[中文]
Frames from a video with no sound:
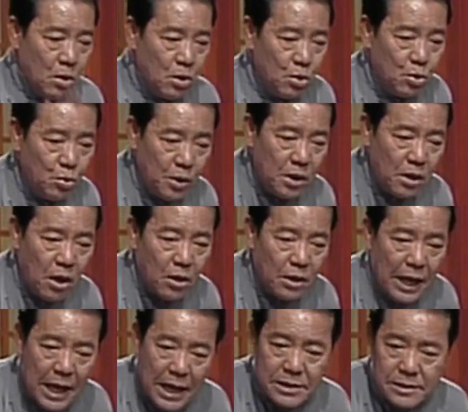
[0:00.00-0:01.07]
追到
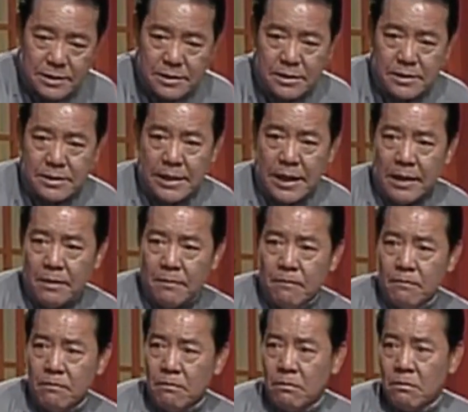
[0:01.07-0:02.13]
太子近前，
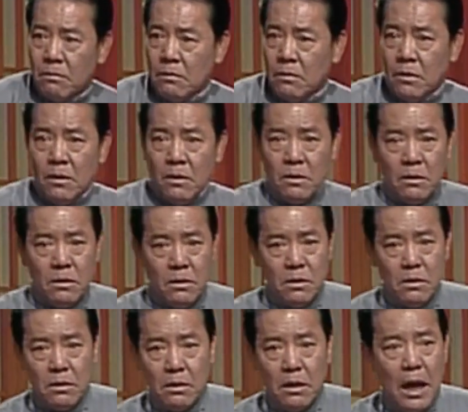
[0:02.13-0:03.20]

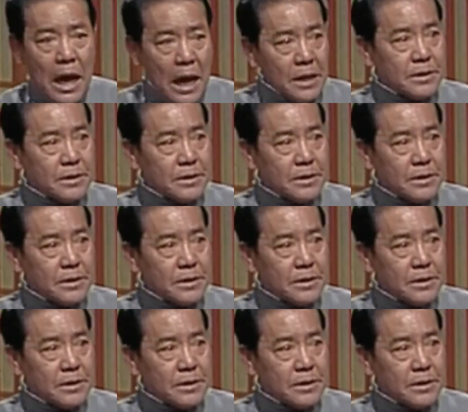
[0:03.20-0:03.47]
太